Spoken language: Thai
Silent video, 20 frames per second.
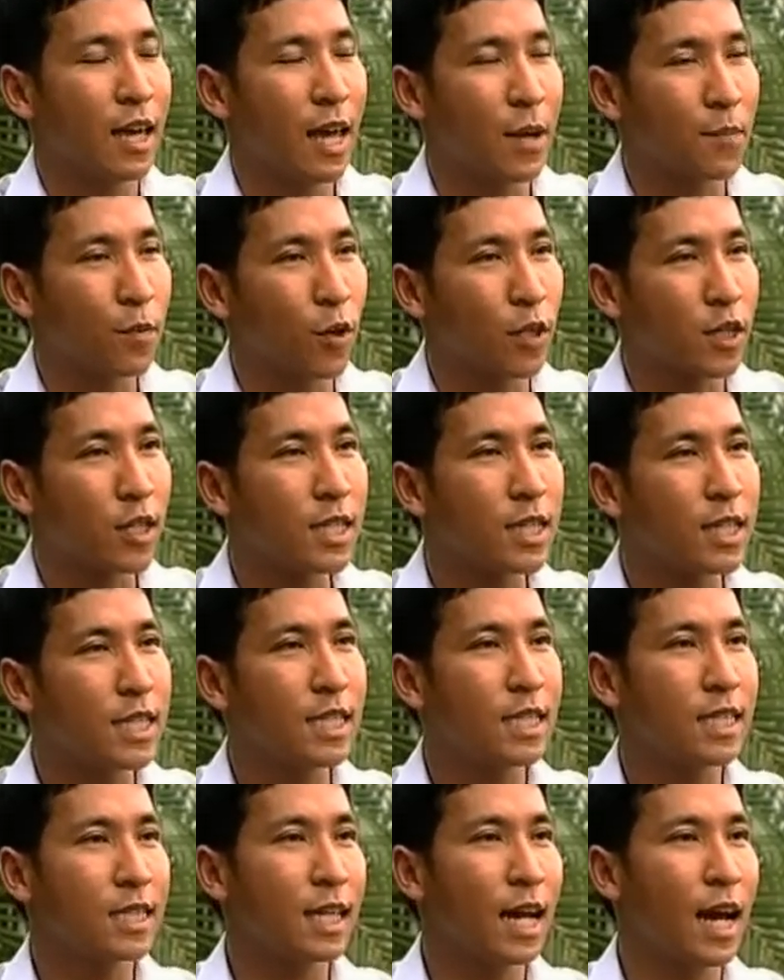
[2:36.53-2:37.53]
เหตุผลก็
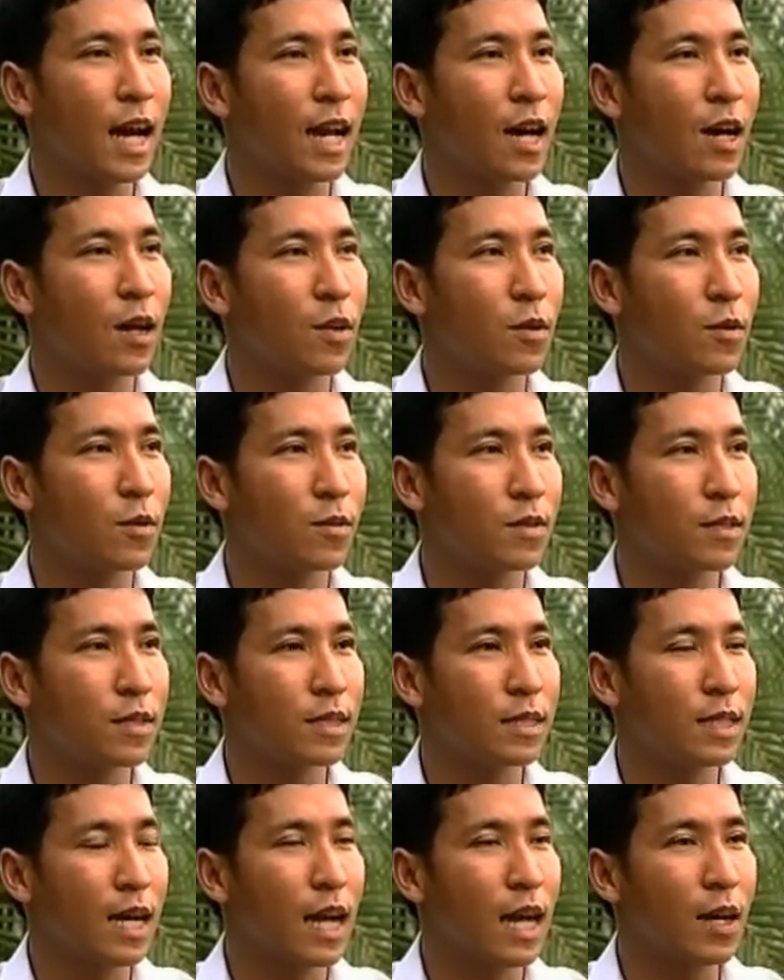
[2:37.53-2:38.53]
คือถ้าเรา
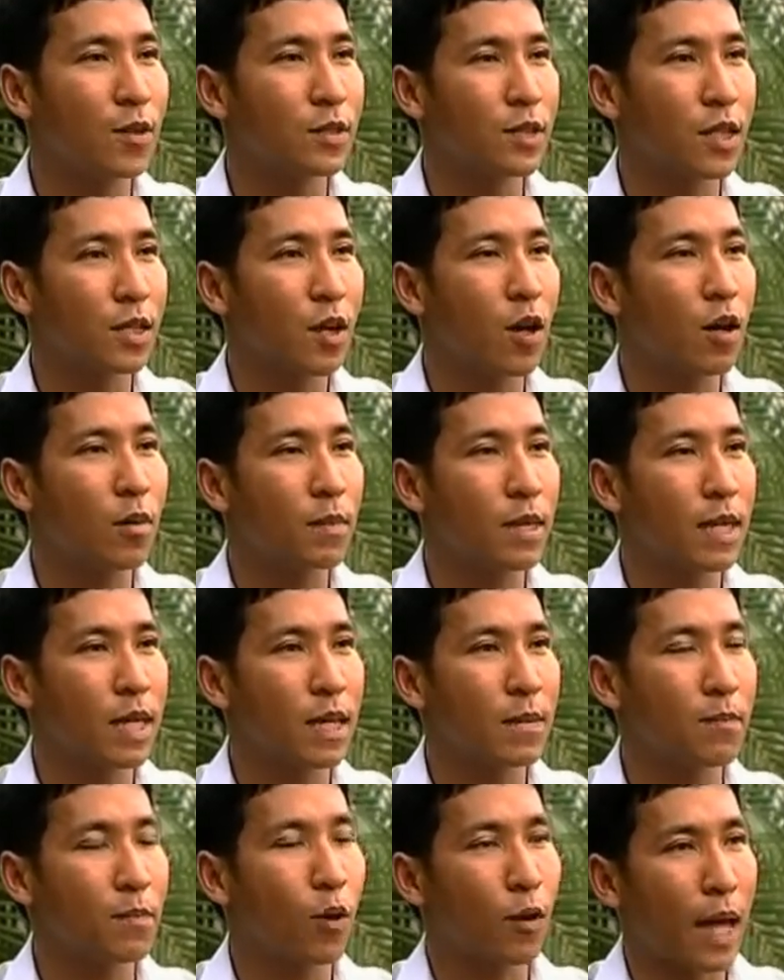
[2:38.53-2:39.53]
ถ้าเราจะต้องมี
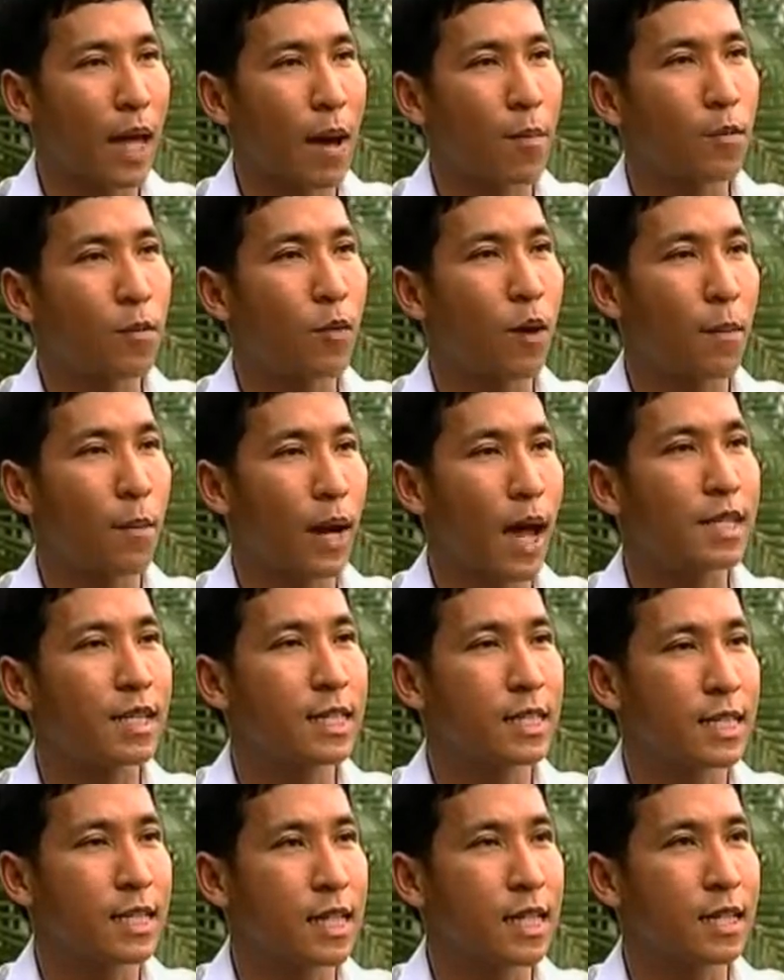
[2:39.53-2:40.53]
โปรแกรมความล้า
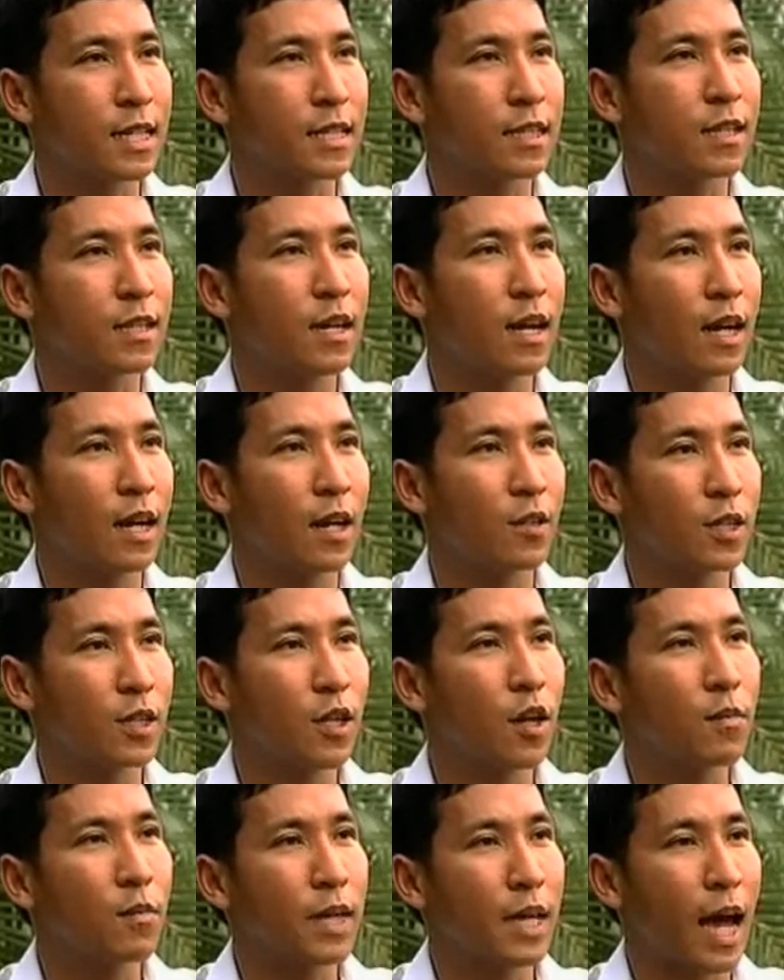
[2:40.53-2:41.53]
จริงเรา
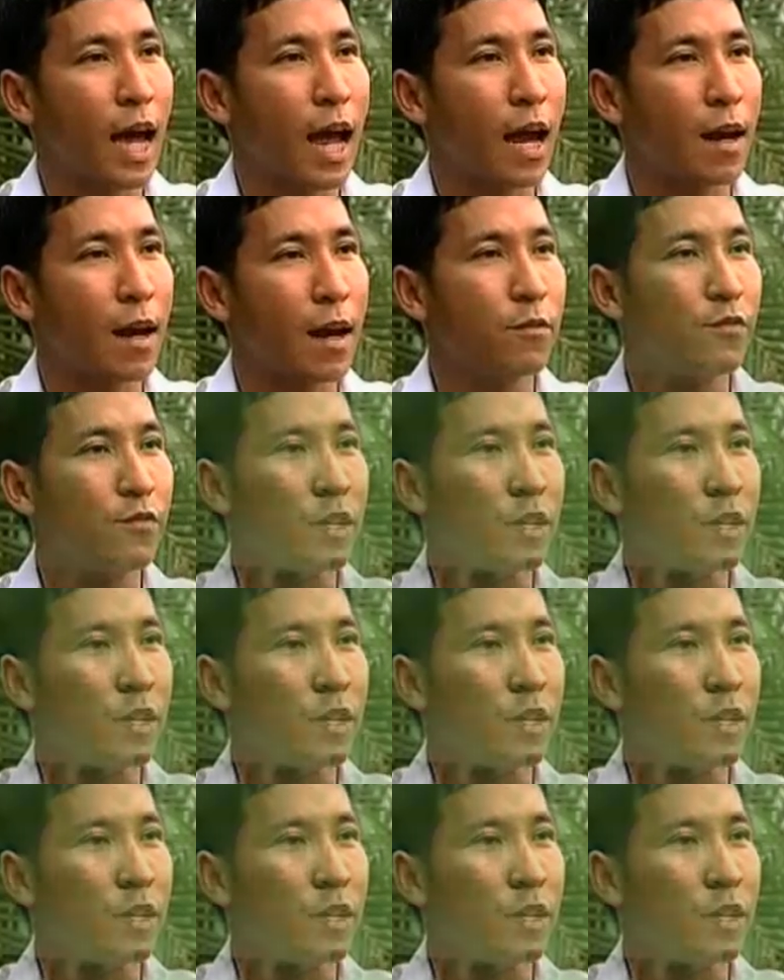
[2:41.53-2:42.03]
จะต้องมีการ